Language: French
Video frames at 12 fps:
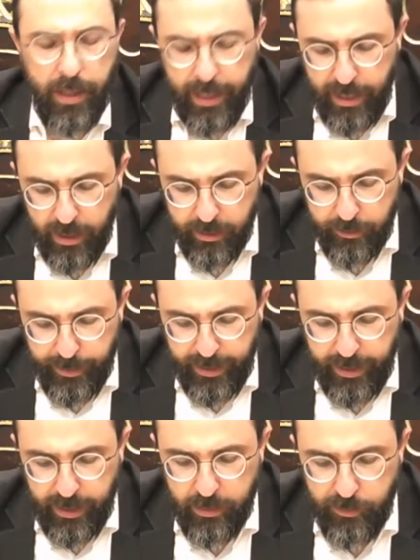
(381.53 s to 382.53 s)
En
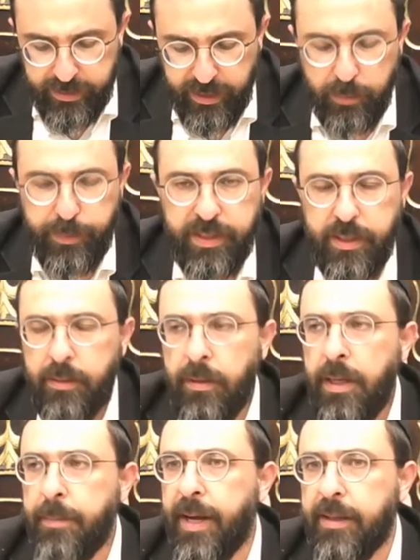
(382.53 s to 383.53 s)
n mitad Bedin,
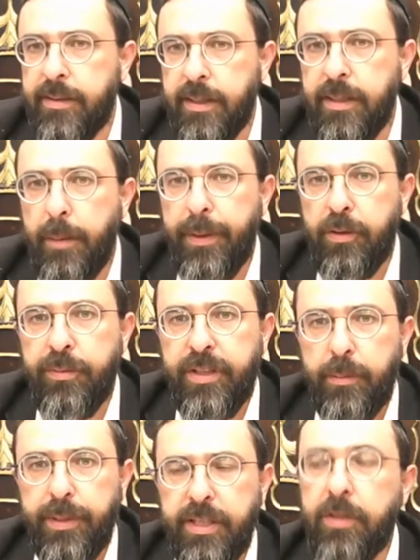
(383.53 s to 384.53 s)
les Maasé, il n'y a pas de
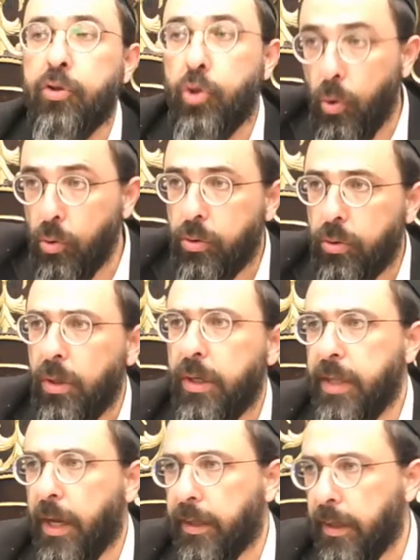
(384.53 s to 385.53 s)
mitad Bedin, donc il
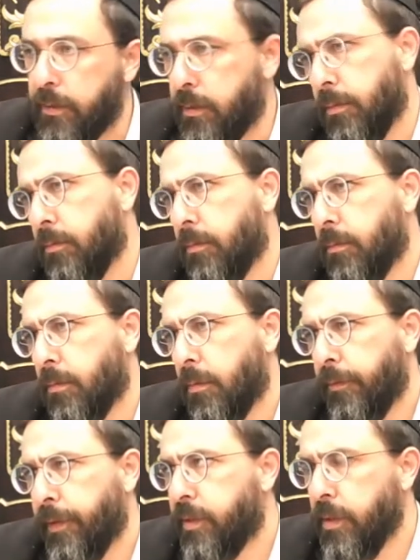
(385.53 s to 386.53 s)
y a un Knas.
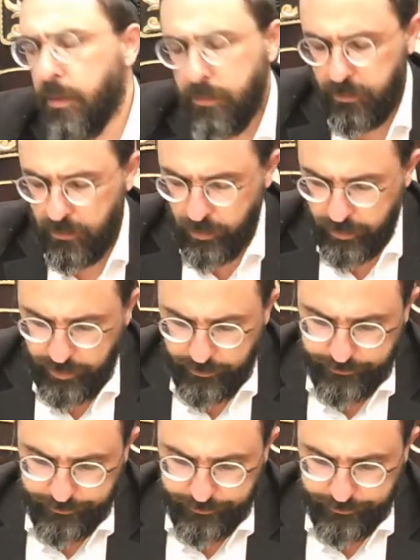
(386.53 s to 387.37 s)
Facile. Ok.